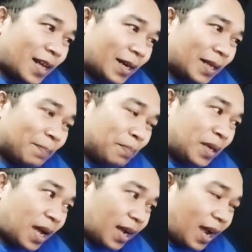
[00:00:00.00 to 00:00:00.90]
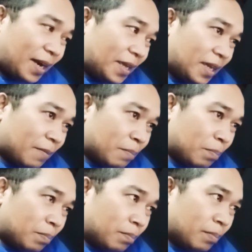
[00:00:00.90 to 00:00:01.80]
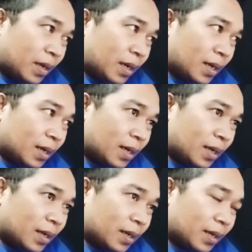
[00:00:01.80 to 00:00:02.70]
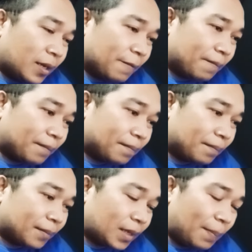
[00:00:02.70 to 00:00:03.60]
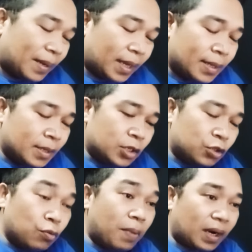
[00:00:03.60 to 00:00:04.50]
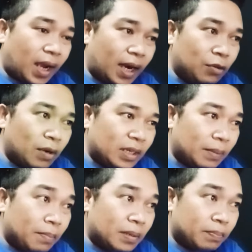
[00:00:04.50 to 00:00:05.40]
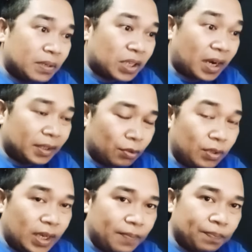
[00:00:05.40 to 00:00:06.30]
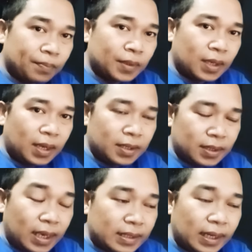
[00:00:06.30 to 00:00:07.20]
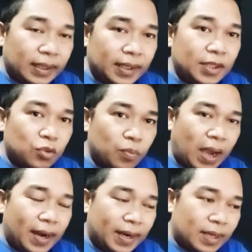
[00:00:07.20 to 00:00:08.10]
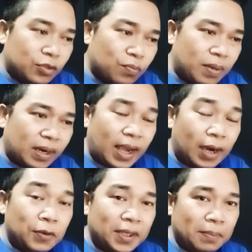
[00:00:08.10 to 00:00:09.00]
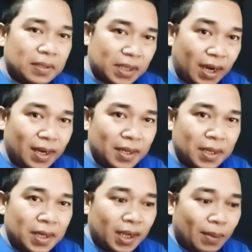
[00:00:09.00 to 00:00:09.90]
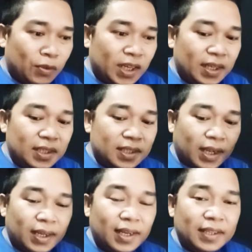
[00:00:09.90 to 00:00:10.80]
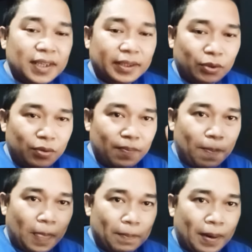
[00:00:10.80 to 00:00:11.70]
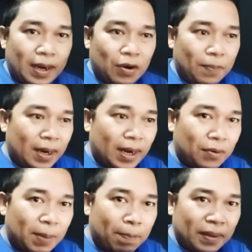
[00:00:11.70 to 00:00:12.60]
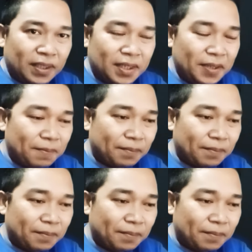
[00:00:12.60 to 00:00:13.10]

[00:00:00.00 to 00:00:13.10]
dari pihak ada yang men, apa ya sumber kehaluan yang besar itu ya yang saya lihat ini sum, ada sumber kehaluan yang besar kemudian di sekelilingnya itu pandawa pandawa empat ini